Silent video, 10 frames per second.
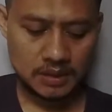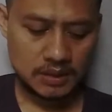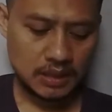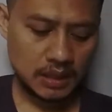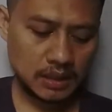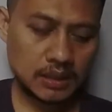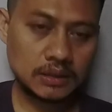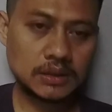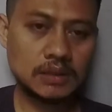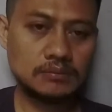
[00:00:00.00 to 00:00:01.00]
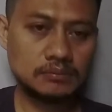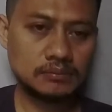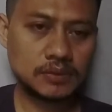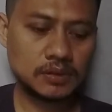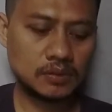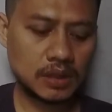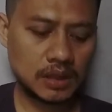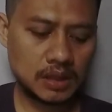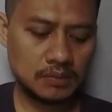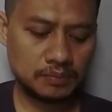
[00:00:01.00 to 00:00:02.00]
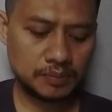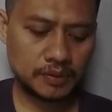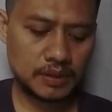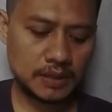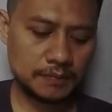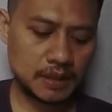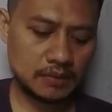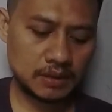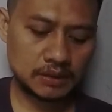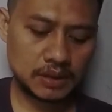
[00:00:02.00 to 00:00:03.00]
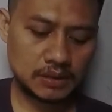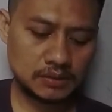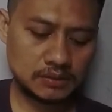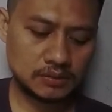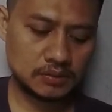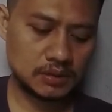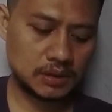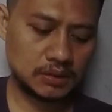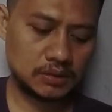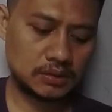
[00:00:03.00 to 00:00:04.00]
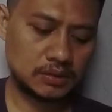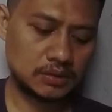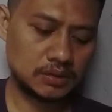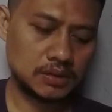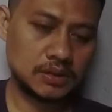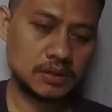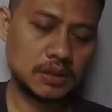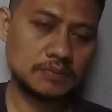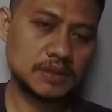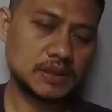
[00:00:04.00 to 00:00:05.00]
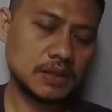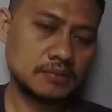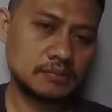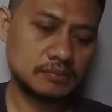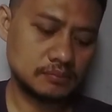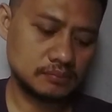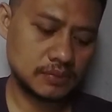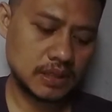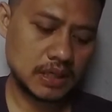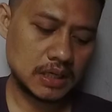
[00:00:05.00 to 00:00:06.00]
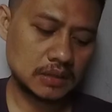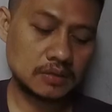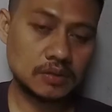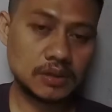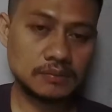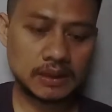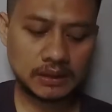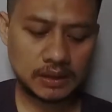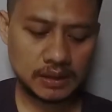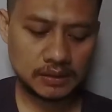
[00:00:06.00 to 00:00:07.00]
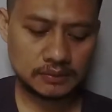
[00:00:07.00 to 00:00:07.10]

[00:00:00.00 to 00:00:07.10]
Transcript: Yang keenam, menggunakan produk perawatan kulit yang bisa mengangkat kulit mati ya.